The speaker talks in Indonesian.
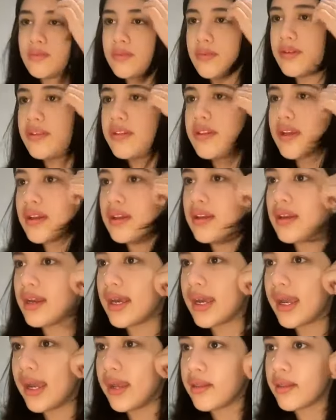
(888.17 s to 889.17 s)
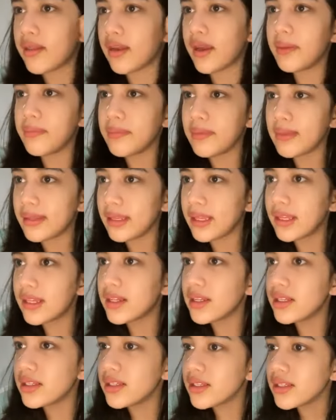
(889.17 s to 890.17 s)
bentar guys I'm
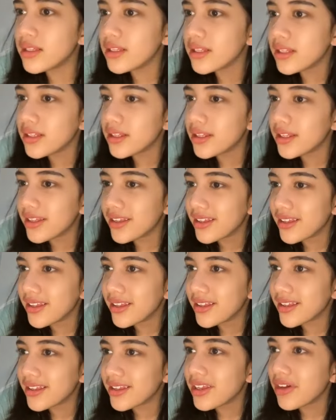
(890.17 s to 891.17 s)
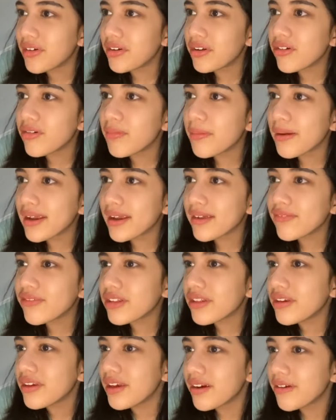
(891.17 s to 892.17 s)
still ya aku pakai
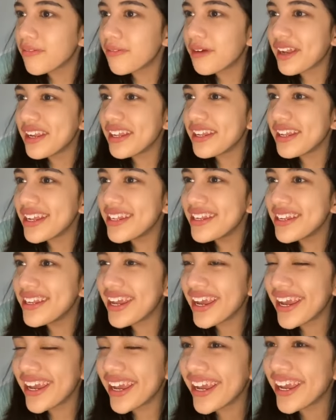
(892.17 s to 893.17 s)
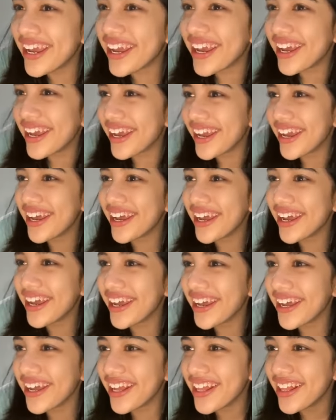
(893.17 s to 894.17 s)
foto yang kemarin aja
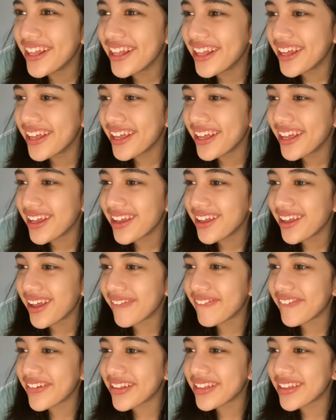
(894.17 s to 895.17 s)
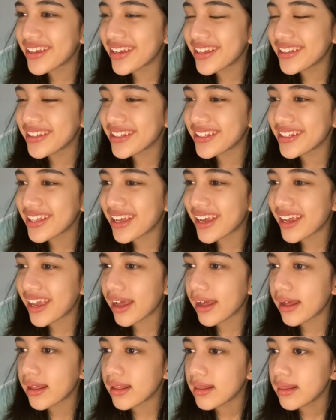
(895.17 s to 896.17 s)
deh apa titlenya
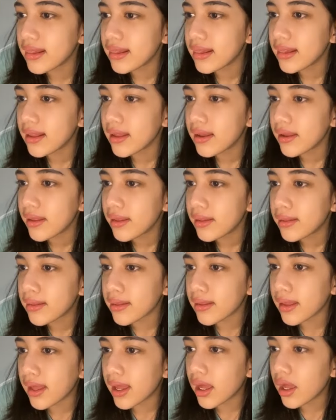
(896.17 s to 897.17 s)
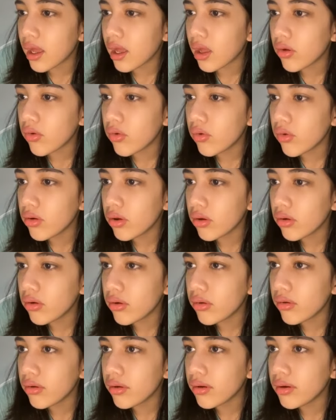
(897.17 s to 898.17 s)
ya
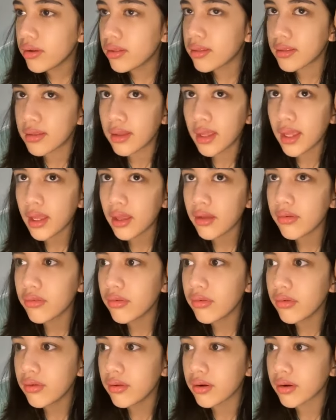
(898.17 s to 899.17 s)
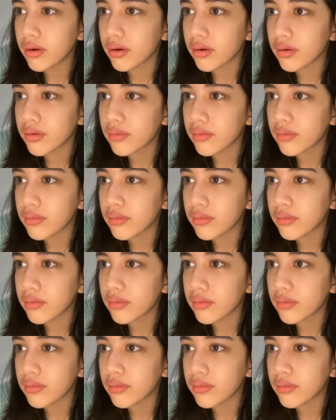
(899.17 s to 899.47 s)
sahur sahur